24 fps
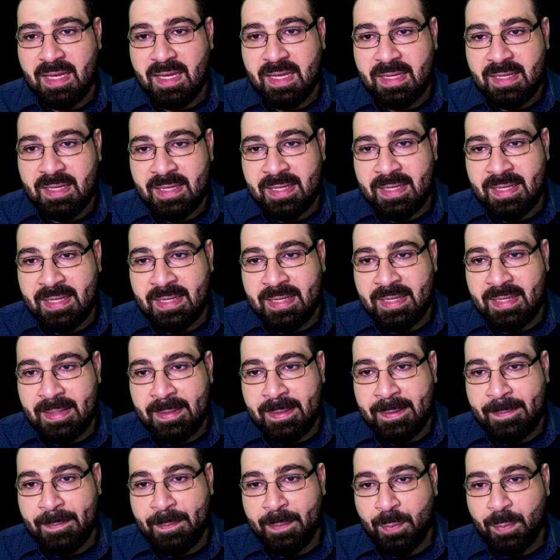
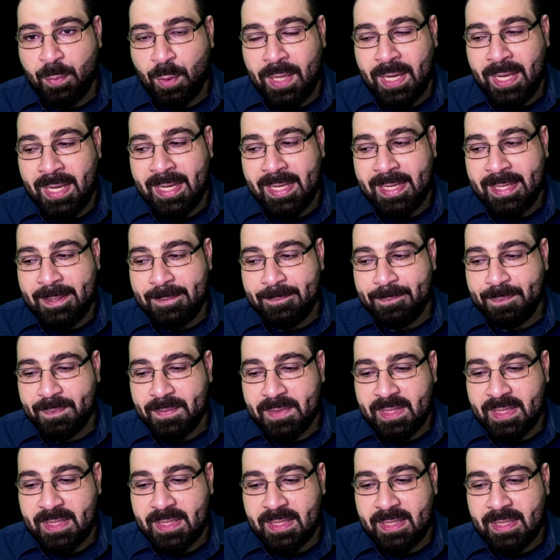أه ولكن
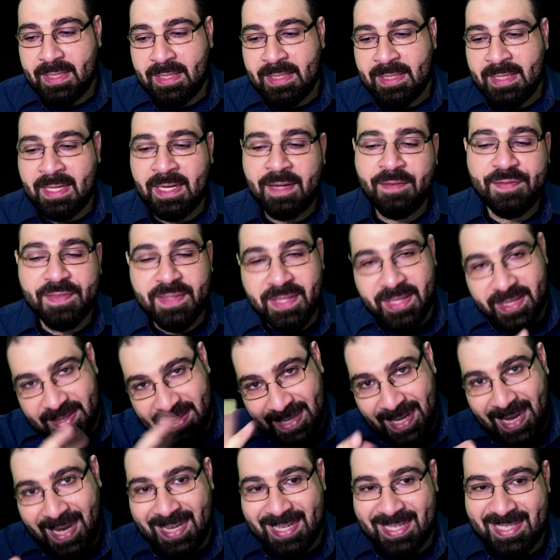لنفترض
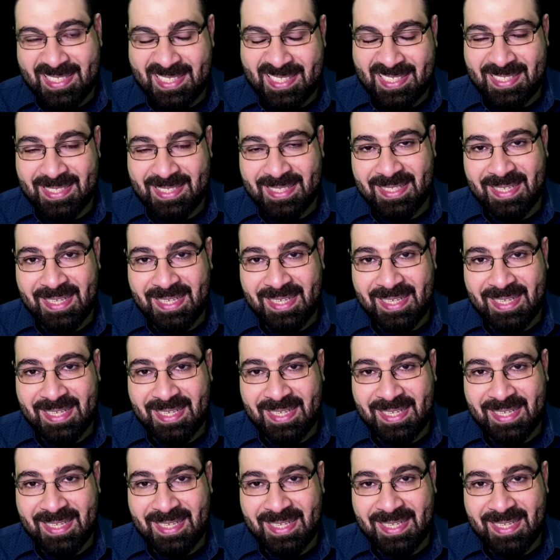العكس